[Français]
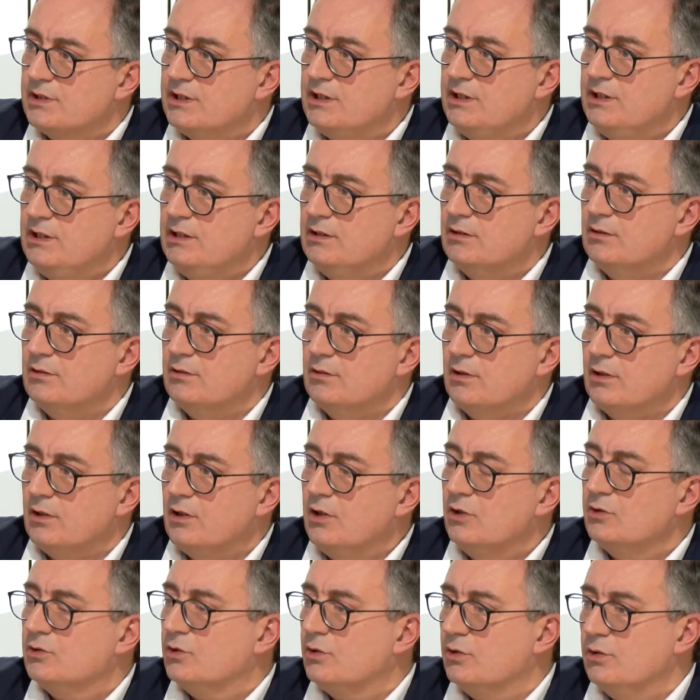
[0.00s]
qui euh,
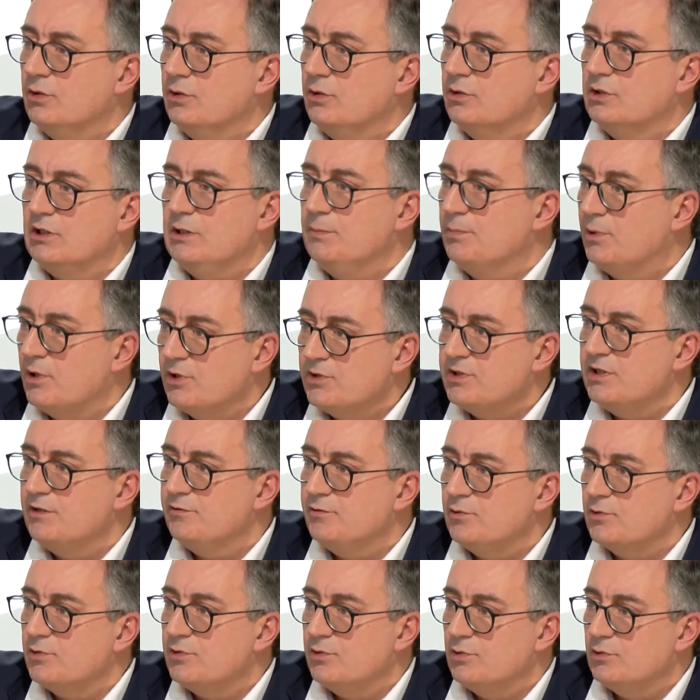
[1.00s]
rentre, euh, qui prend ses
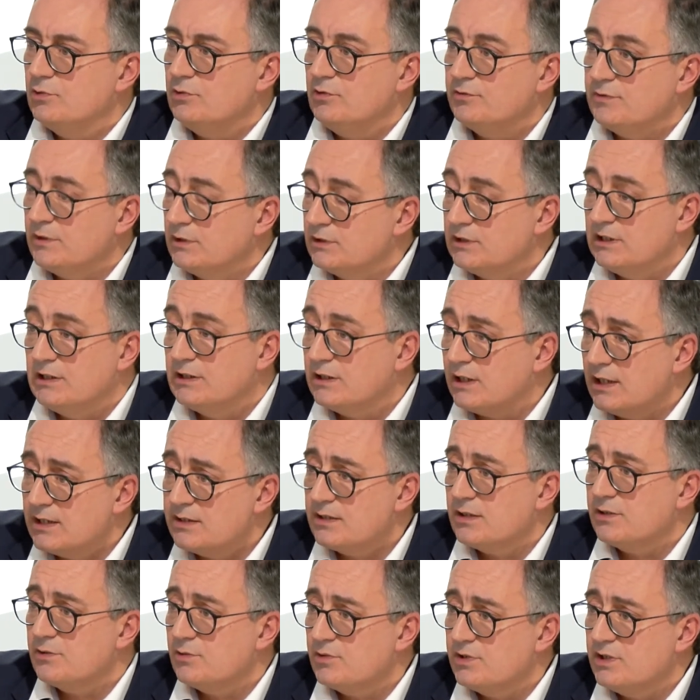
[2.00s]
fonctions, enfin qui crée
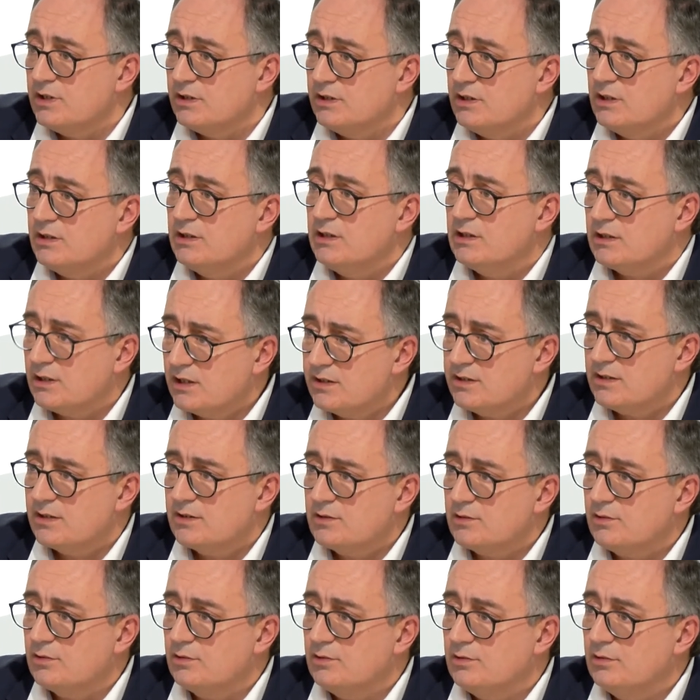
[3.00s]
sa société, qui crée sa
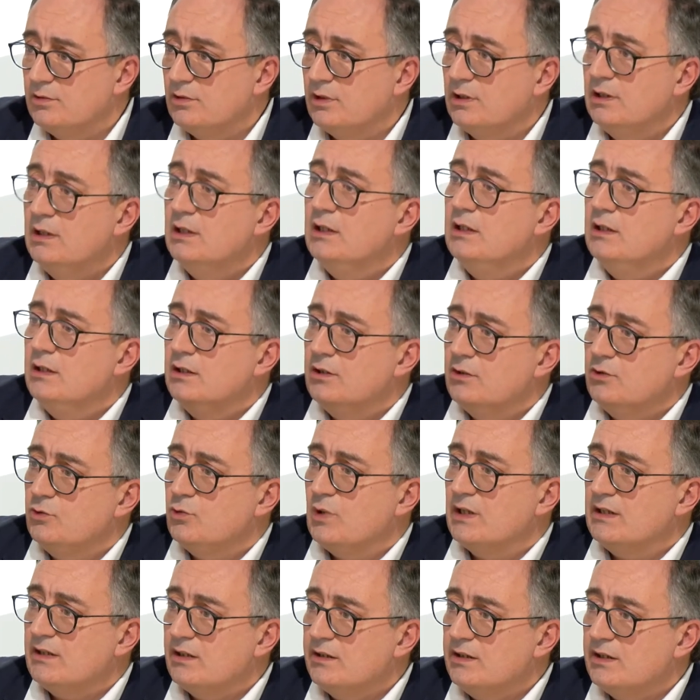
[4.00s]
structure,
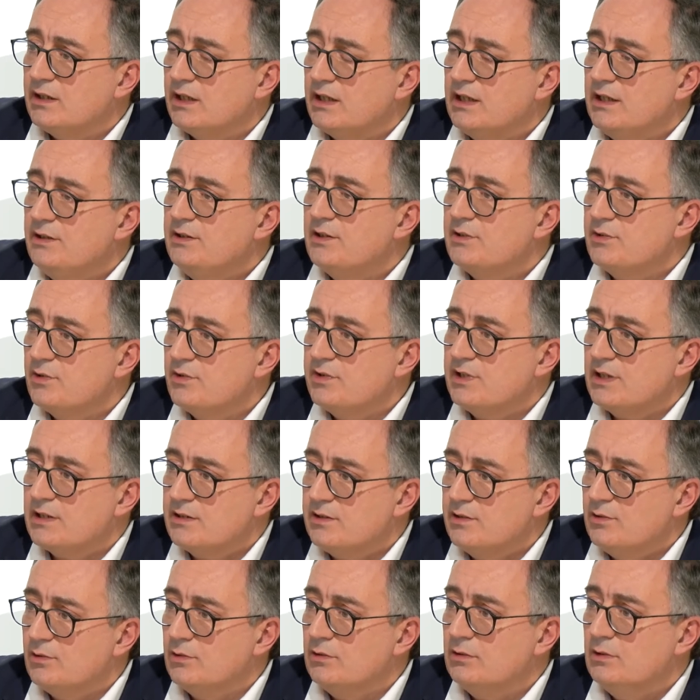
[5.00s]
doit adhérer à une
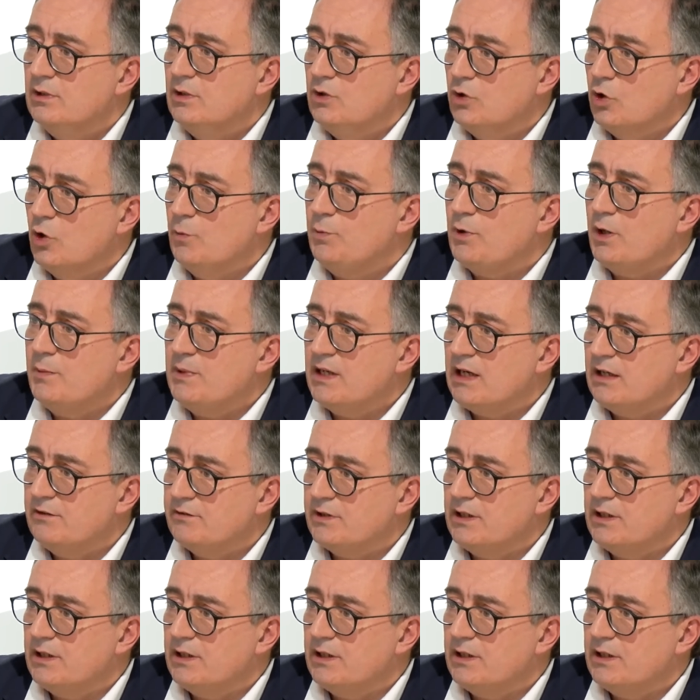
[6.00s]
association au 1